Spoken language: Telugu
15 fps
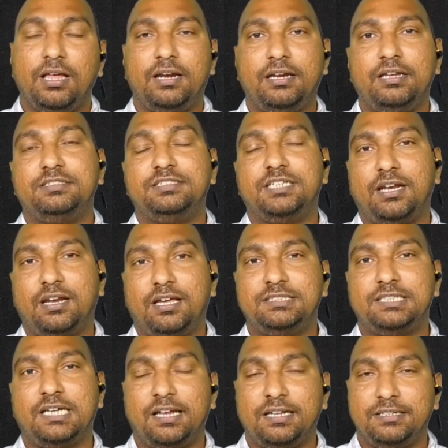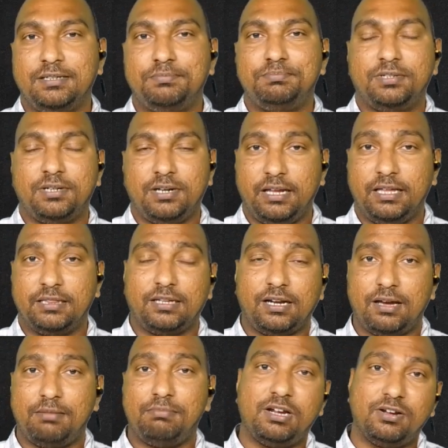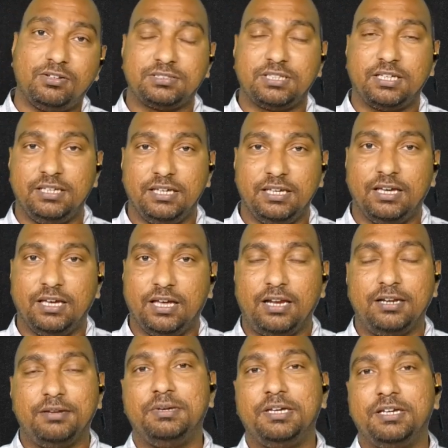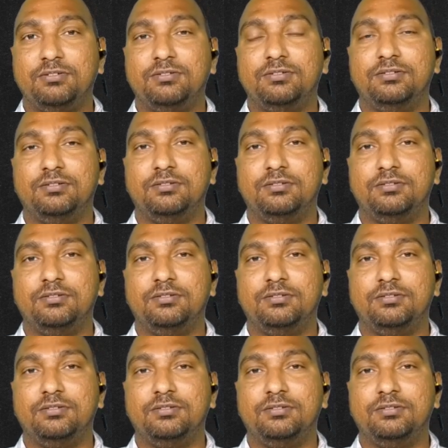అరే చాలా చాలా అని చెప్తున్నాడు ఎంత లాభాలు వస్తాయి అని మీకు